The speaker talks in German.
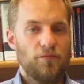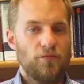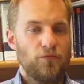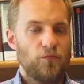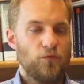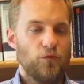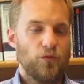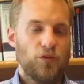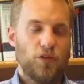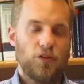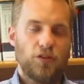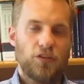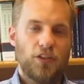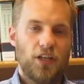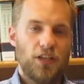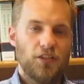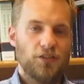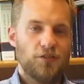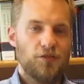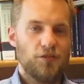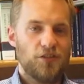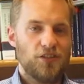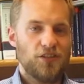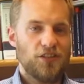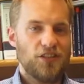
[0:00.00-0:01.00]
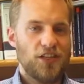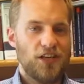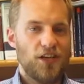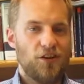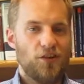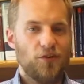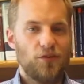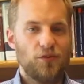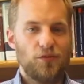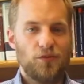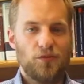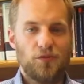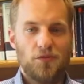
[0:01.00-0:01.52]
Führt auch dazu, dass sehr
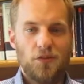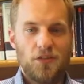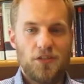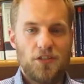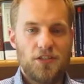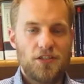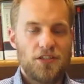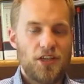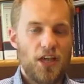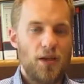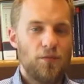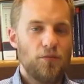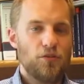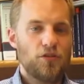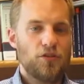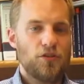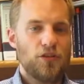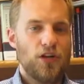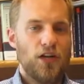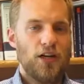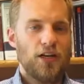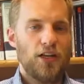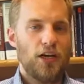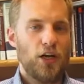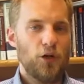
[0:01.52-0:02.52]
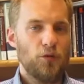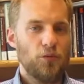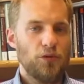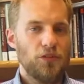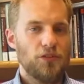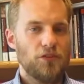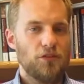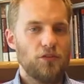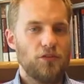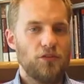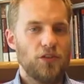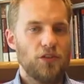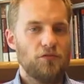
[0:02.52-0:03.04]
oft sehr emotional darüber
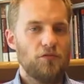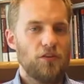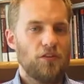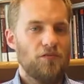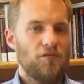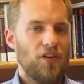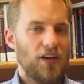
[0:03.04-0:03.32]
diskutiert wird,